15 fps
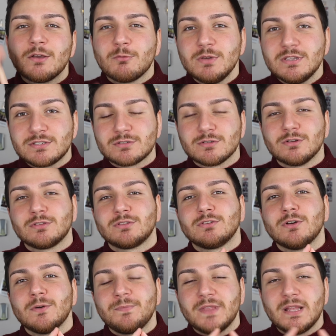qui
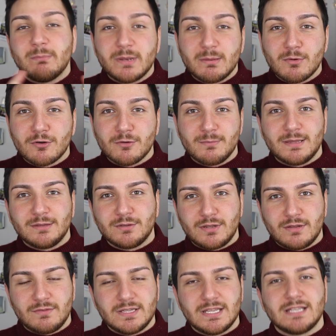sotto nel primo commento in
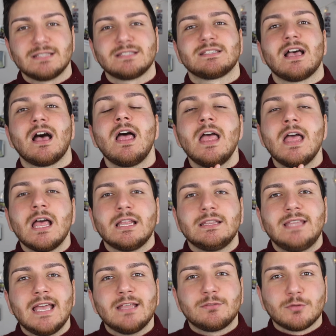evidenza.
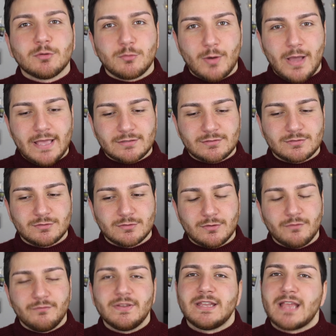Detto
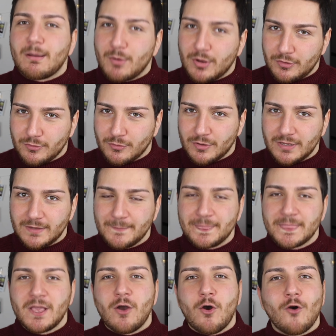questo, veniamo a noi.
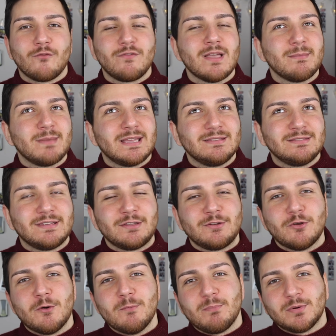Ovviamente
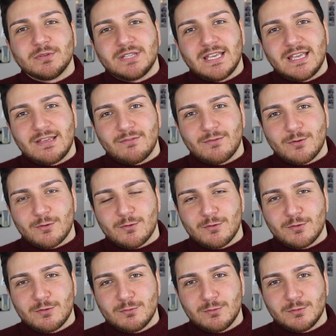non potevo
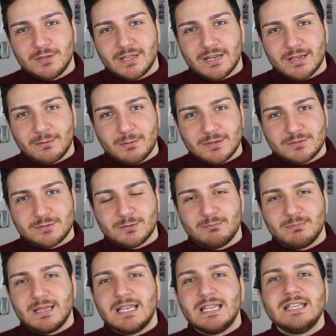concludere questo
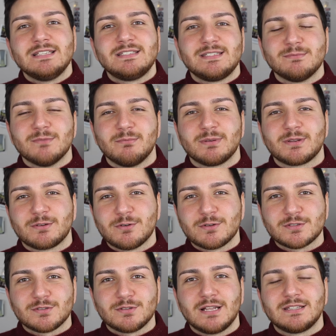bellissimo
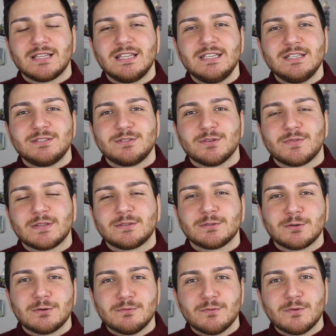percorso natalizio fatto
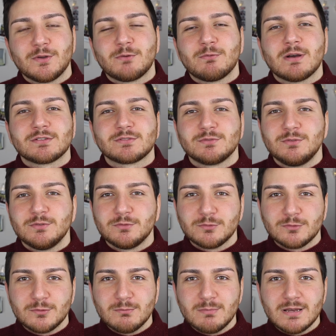con voi qua su
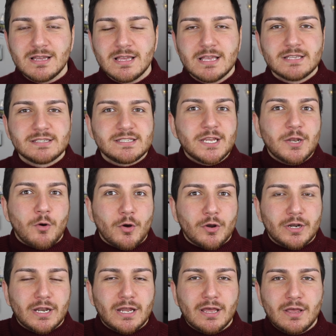YouTube se
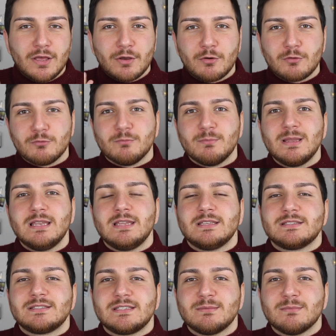non con un
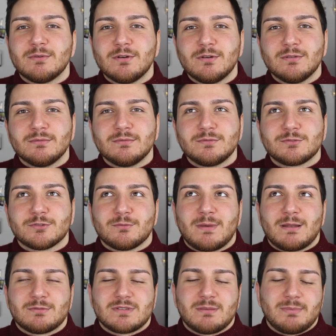bellissimo, insomma
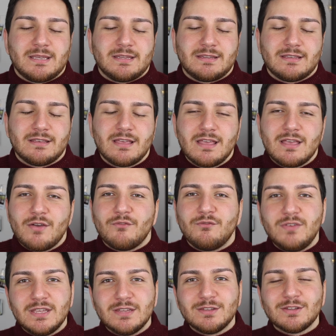lo sapete,
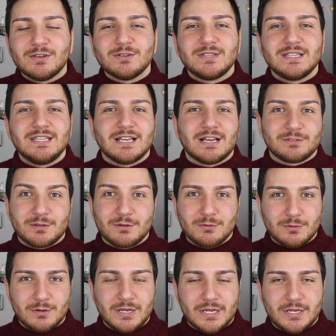video dedicato al
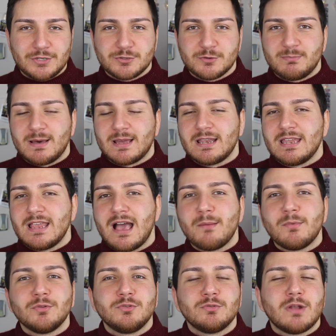collegio.
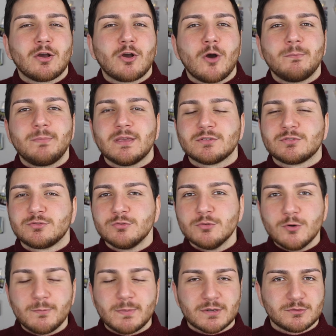Parliamo di una coppia
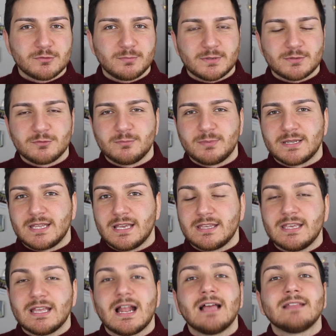super super super
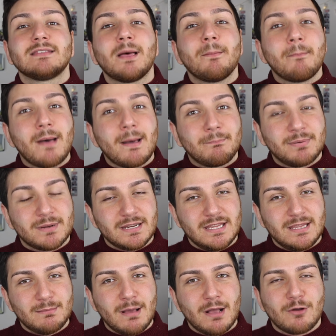chiacchierata, ma
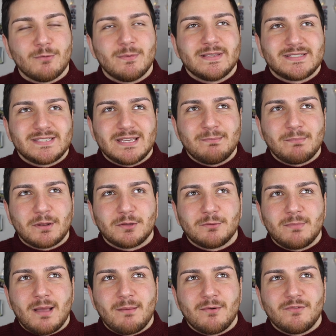prima come sempre
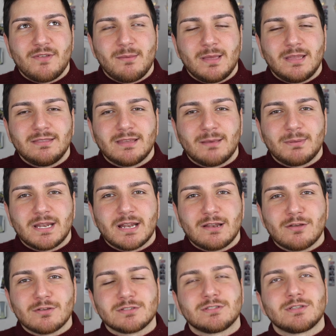dobbiamo ovviamente aprire il
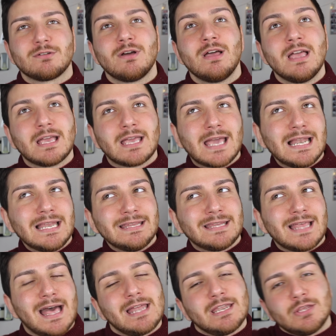nostro
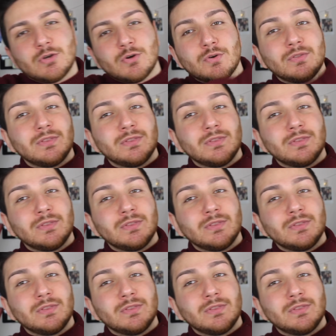Calendario